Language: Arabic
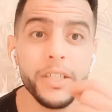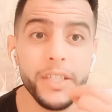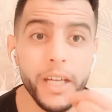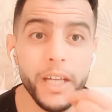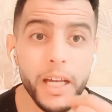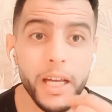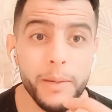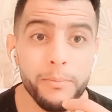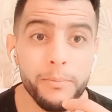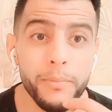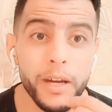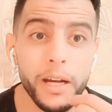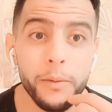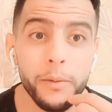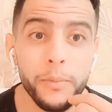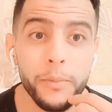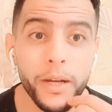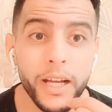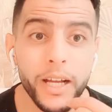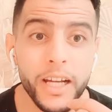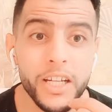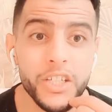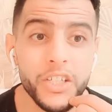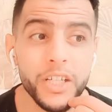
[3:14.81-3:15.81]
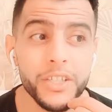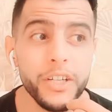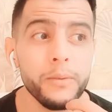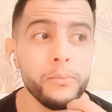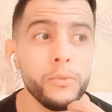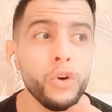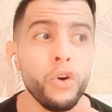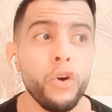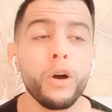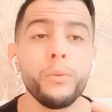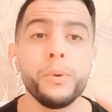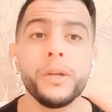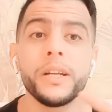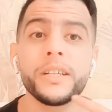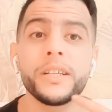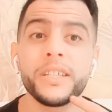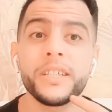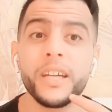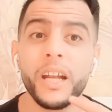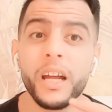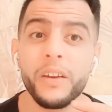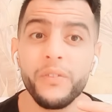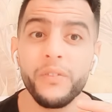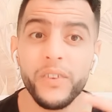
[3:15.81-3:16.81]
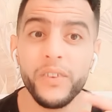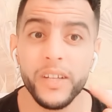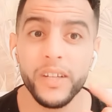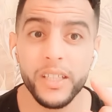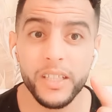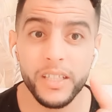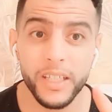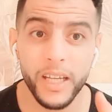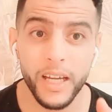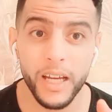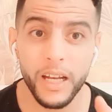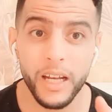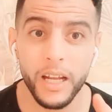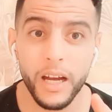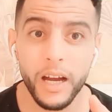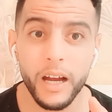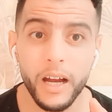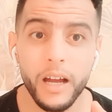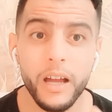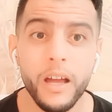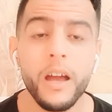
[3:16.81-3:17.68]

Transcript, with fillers: هاد العام راه ما كانتش كتحملو وبالاعترافات ديالها